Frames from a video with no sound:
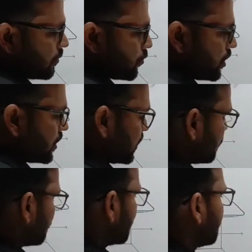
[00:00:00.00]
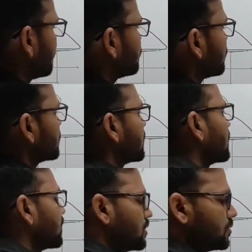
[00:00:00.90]
पॉइंट एक वन एम थोड़ा सा
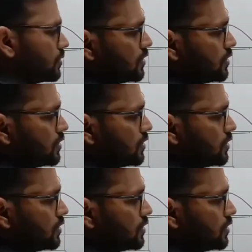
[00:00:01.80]
इसमें